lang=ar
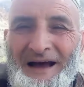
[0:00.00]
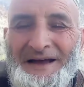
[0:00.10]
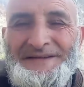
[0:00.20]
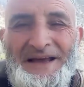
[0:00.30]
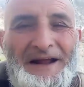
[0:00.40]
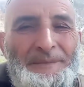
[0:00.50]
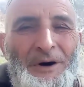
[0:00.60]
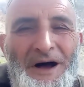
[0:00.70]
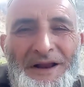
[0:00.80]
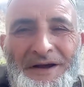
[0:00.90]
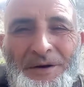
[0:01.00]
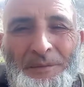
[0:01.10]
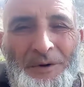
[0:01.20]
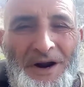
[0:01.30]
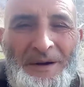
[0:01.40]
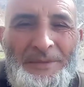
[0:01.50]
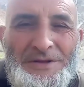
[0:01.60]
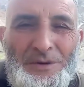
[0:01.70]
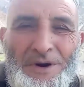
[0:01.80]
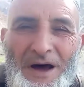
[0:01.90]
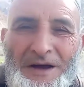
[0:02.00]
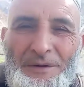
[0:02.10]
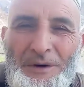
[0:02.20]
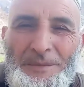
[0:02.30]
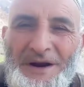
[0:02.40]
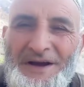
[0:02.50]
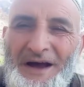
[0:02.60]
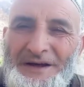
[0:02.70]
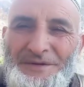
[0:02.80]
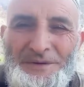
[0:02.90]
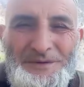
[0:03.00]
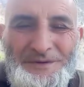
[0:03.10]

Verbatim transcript: السلام عليكم ورحمة الله وبركاته